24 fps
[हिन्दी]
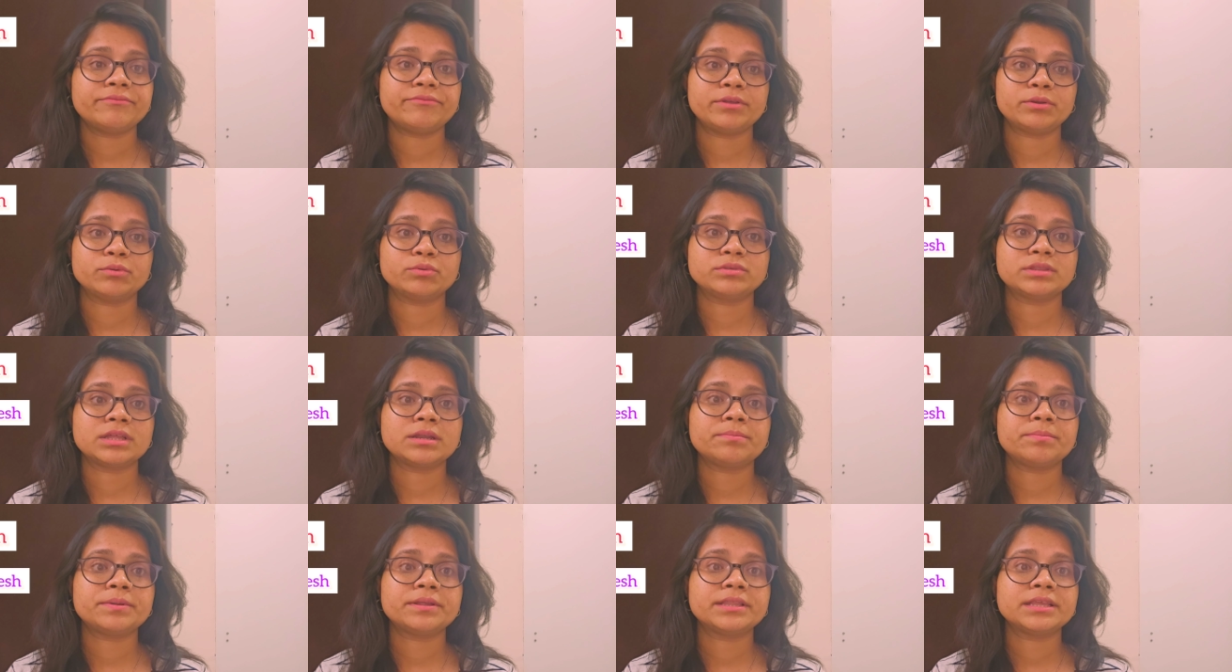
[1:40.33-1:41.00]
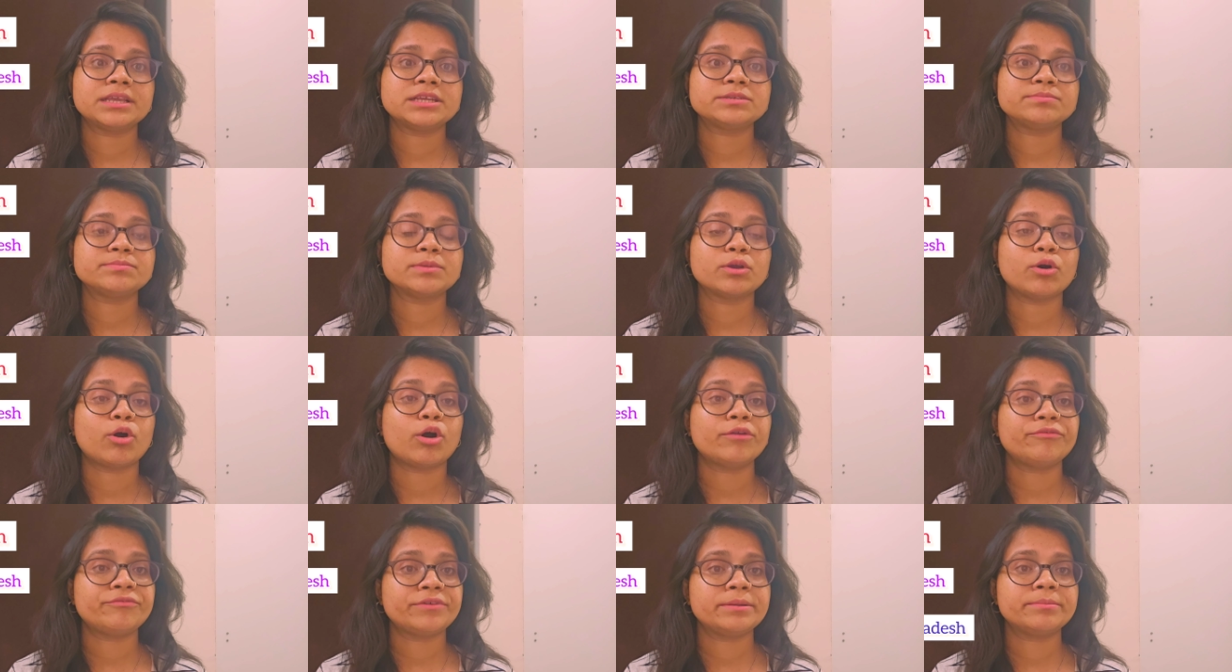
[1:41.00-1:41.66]
फिर उत्तर प्रदेश में
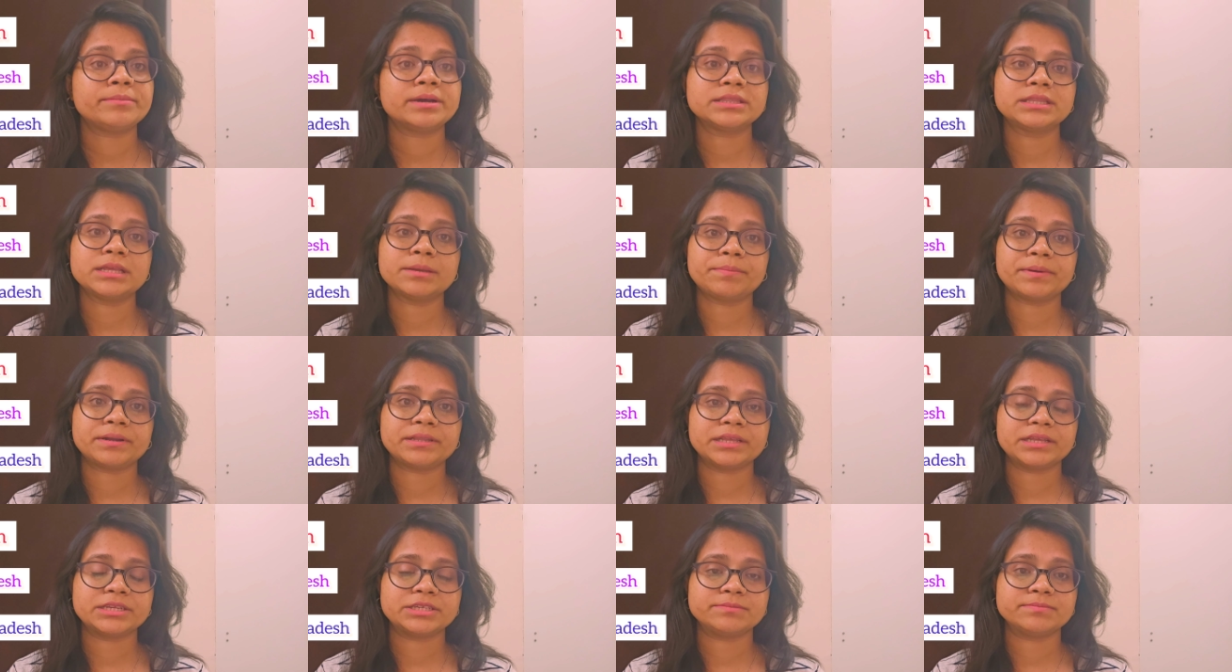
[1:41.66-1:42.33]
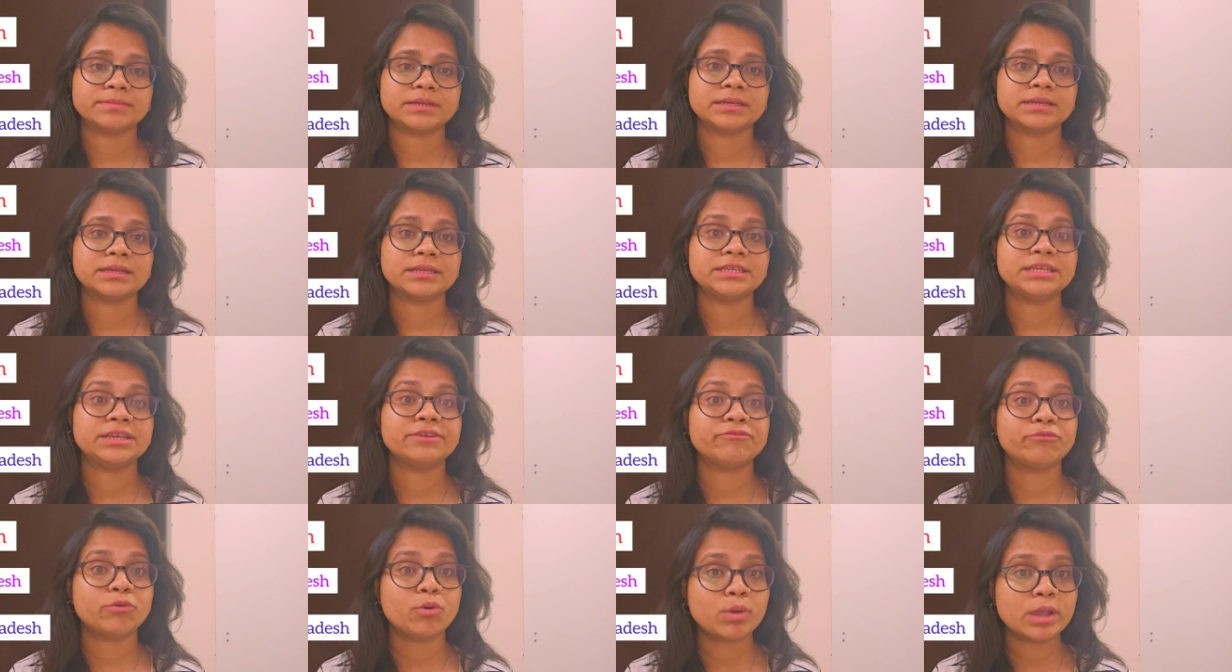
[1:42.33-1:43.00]
और फिर मध्य प्रदेश में
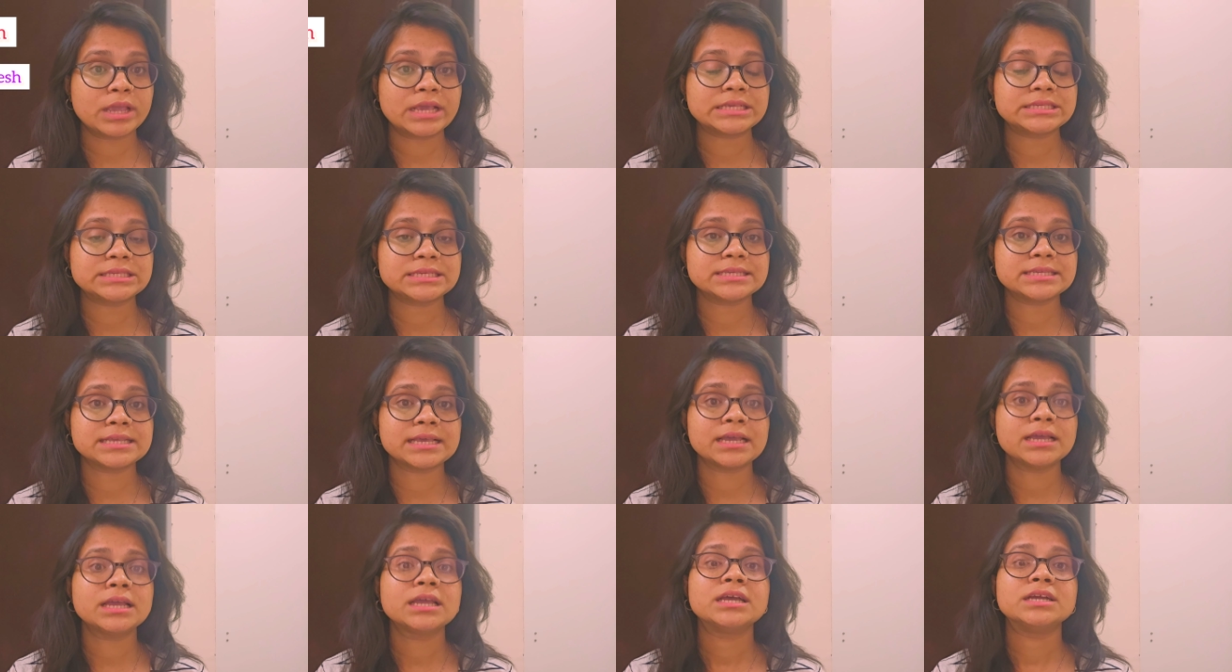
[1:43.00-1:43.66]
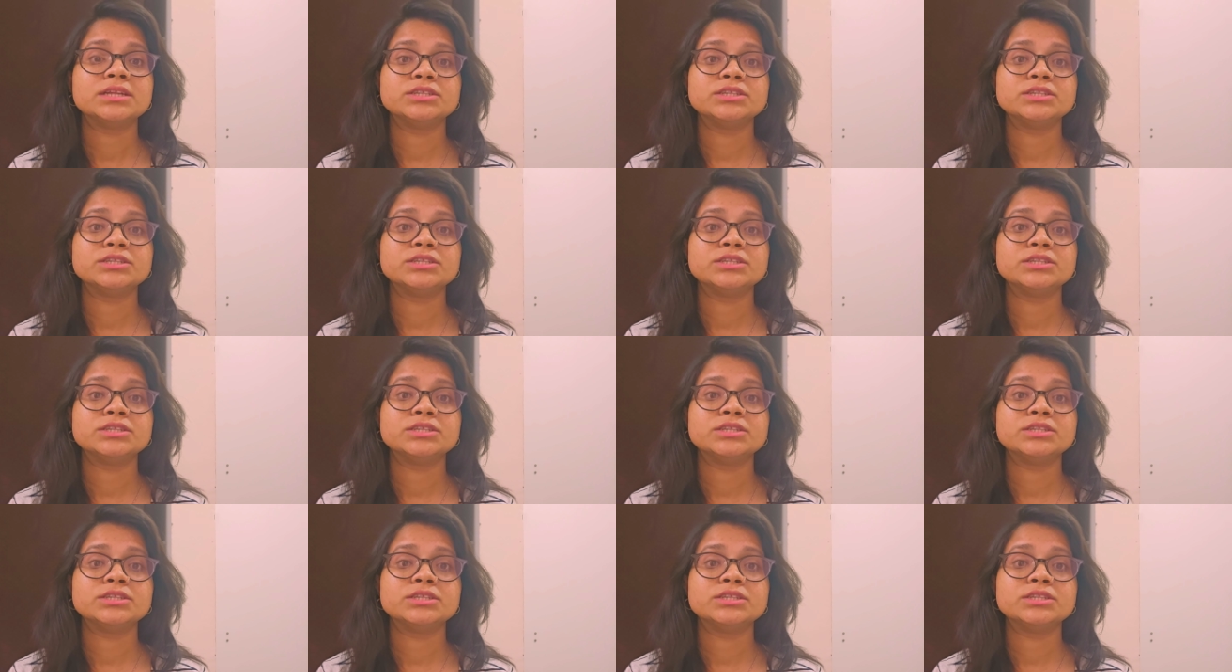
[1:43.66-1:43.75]
ये वो केसेस हैं